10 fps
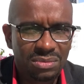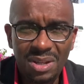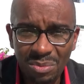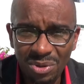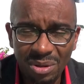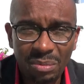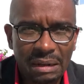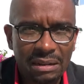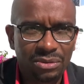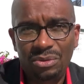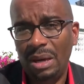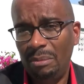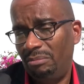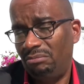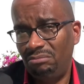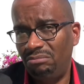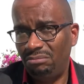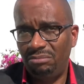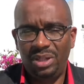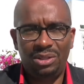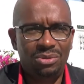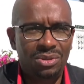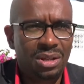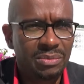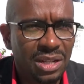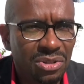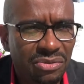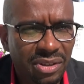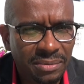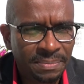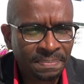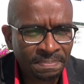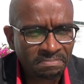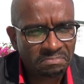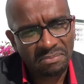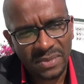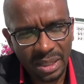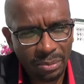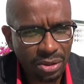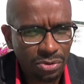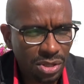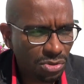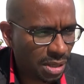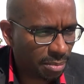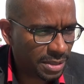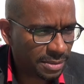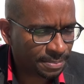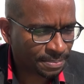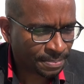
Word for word: Il me semblait, hein, en tout cas, perso, c'est comme ça que je fais. Ça me réussit jusqu'à présent.